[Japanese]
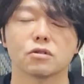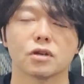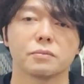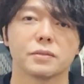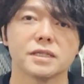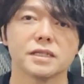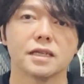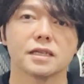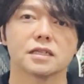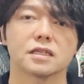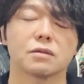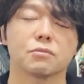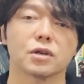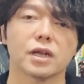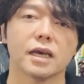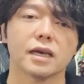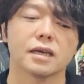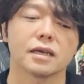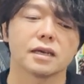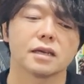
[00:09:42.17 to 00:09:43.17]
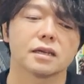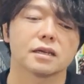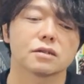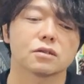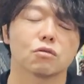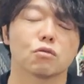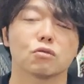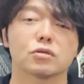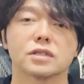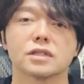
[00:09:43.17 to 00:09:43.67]
これはビジネスでもね、
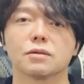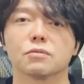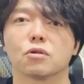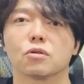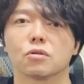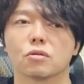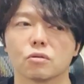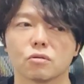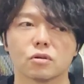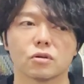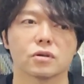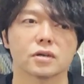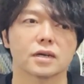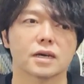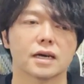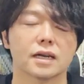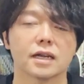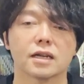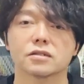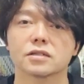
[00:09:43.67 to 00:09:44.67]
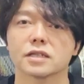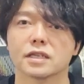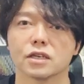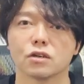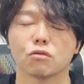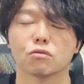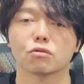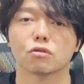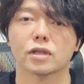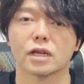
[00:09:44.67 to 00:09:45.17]
投資でも必ず基
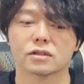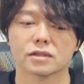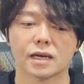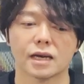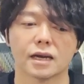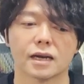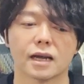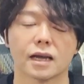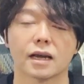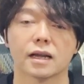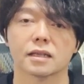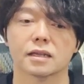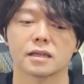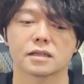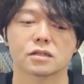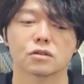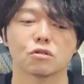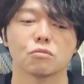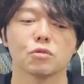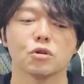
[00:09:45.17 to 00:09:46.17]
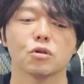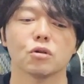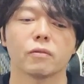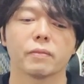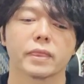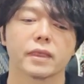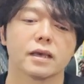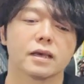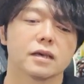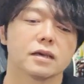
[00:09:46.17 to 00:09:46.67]
本となる考え方ですけども、